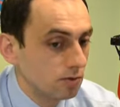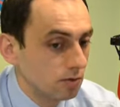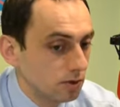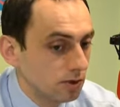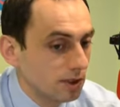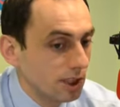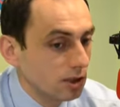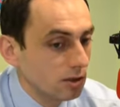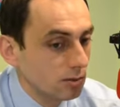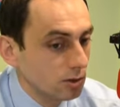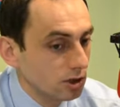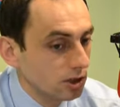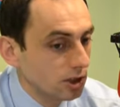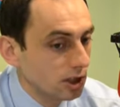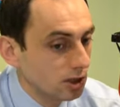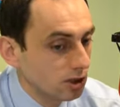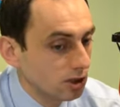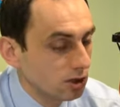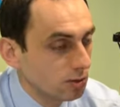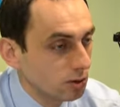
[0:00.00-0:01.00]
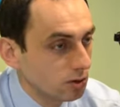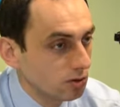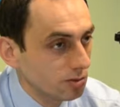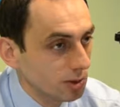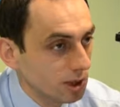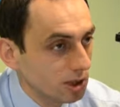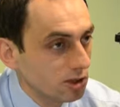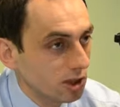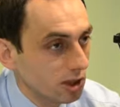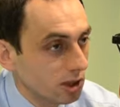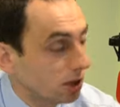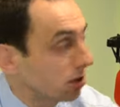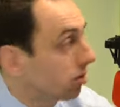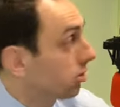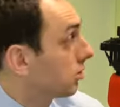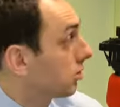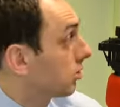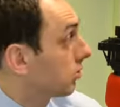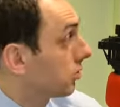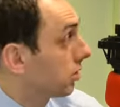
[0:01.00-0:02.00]
wiadomo, te tereny się będą zmieniać, ale
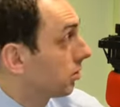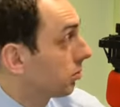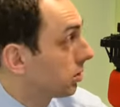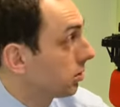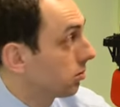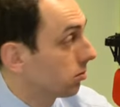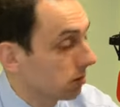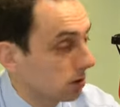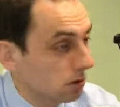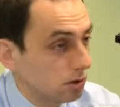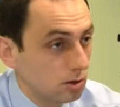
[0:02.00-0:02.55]
idzie to w dobrym